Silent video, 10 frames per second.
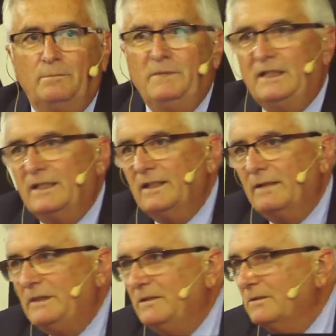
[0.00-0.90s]
Mire,
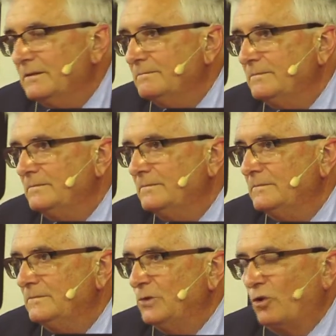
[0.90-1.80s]
amigo,
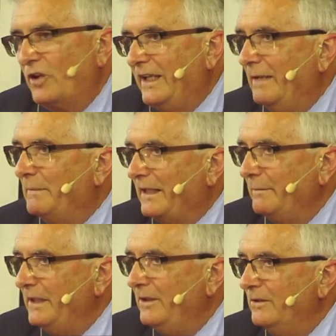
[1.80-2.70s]
no nos queda más
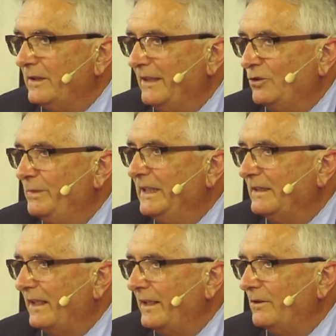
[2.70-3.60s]
remedio que asumir
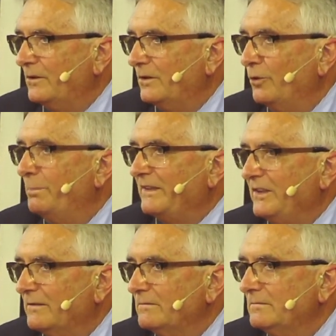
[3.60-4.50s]
este reto con
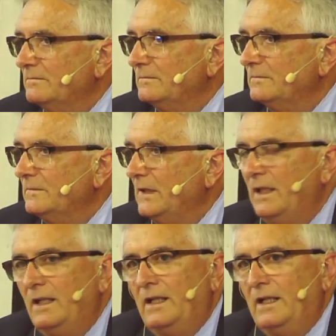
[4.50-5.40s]
pasión.
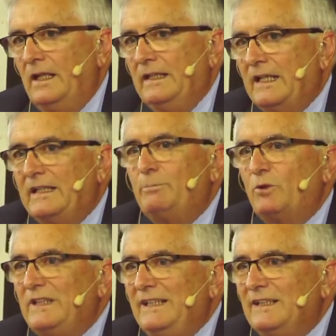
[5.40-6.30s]
Y aquí
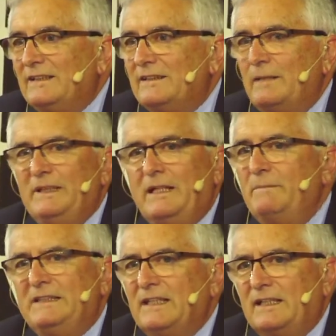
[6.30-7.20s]
podría terminar
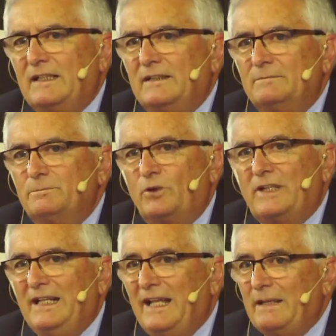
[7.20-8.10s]
mi charla,
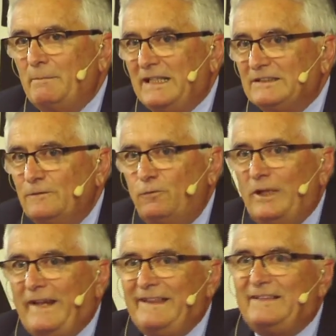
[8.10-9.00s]
porque nada más
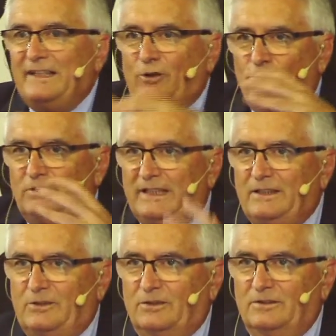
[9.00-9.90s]
fuera de este
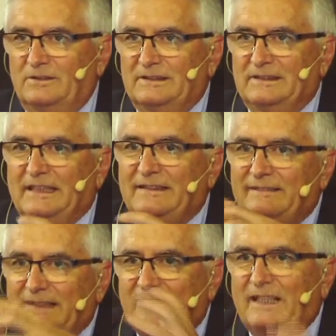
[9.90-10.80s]
contexto, de este
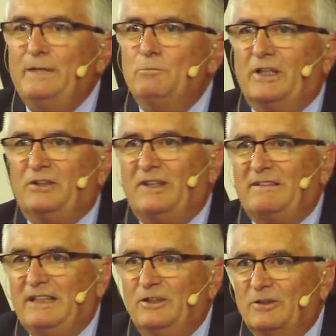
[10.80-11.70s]
centralismo que estoy
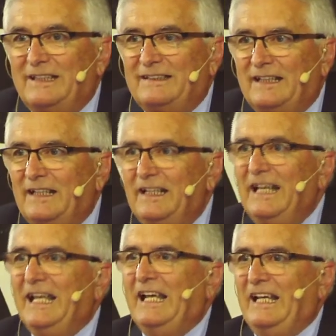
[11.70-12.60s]
haciendo, de esta
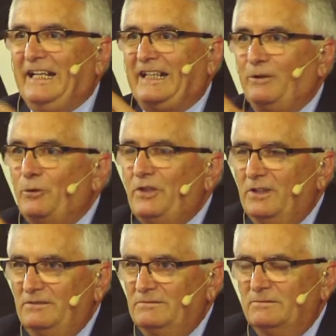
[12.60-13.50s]

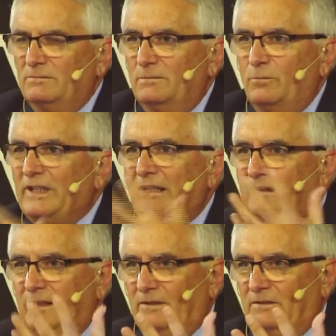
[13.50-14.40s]
reducción, voy a
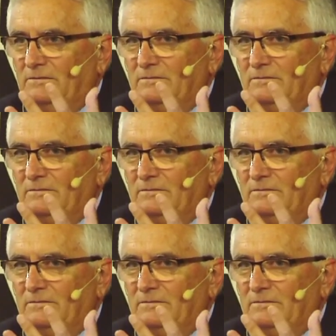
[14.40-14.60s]
deciros.